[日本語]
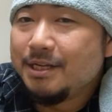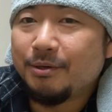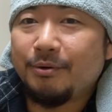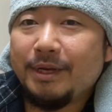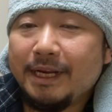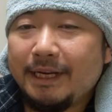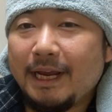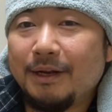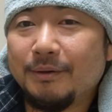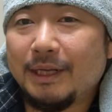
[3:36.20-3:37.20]
食品
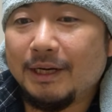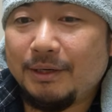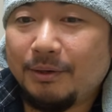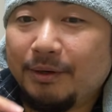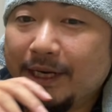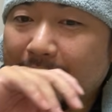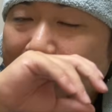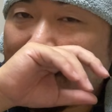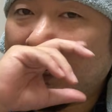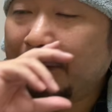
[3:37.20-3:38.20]
系のタンクローリー
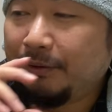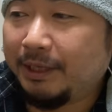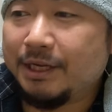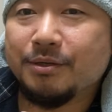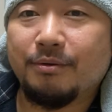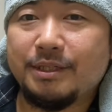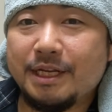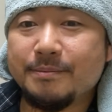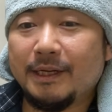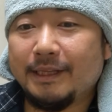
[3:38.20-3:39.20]
に、あの、転職し
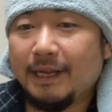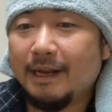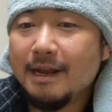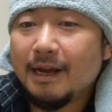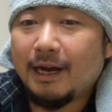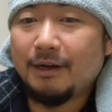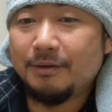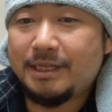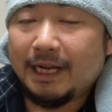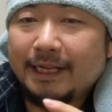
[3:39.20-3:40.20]
てしまって、あ
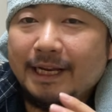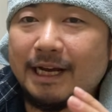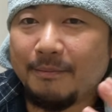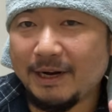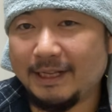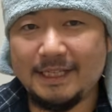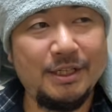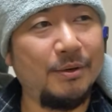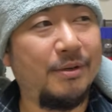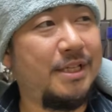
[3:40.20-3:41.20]
の、車内カメラで
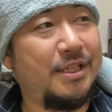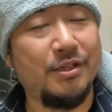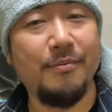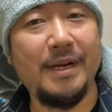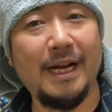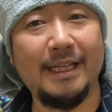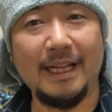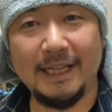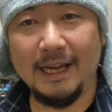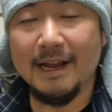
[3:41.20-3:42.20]
四六時中見られ
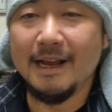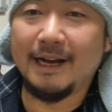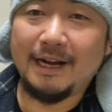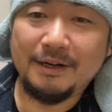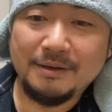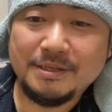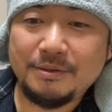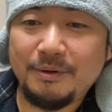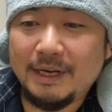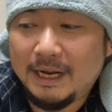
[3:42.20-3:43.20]
てて、あの、す
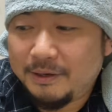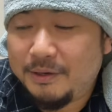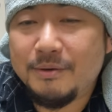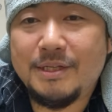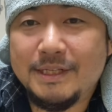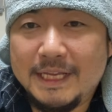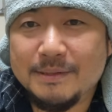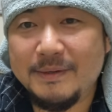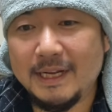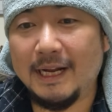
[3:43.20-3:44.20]
ごい、あの、窮屈で
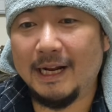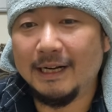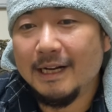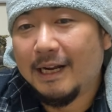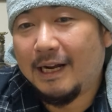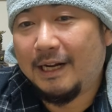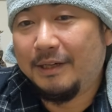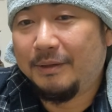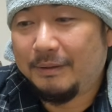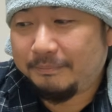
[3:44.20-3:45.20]
す、みたいな、あ
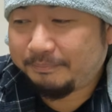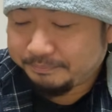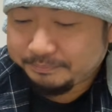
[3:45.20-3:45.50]
の、